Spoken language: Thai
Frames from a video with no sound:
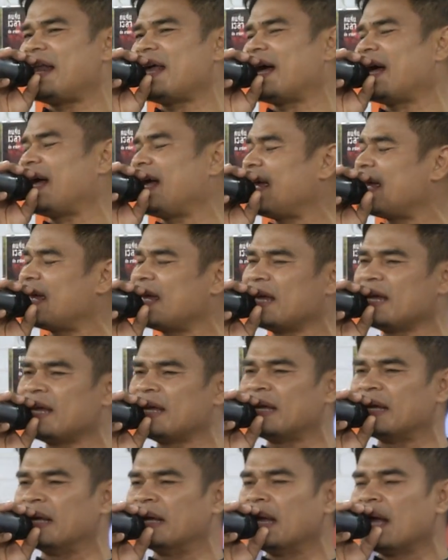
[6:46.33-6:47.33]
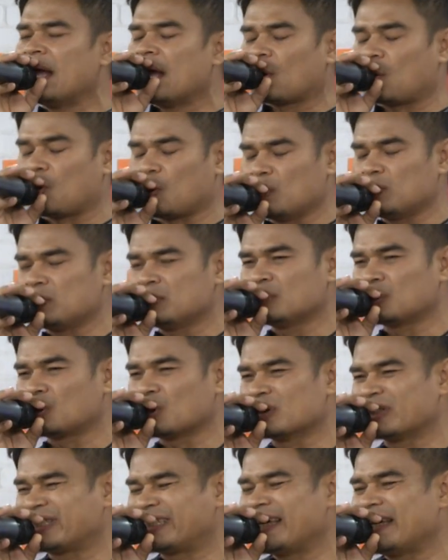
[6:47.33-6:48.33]
ใดคง
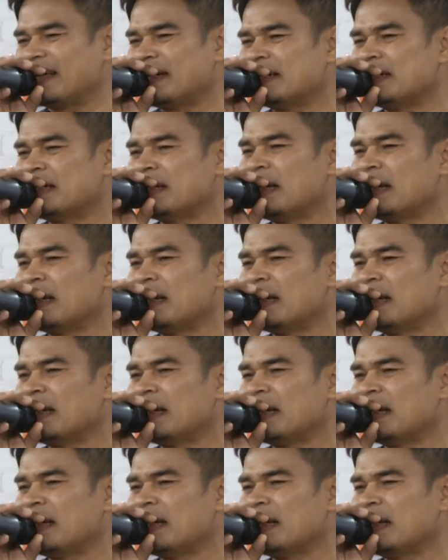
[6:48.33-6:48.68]
ต้องสิ้น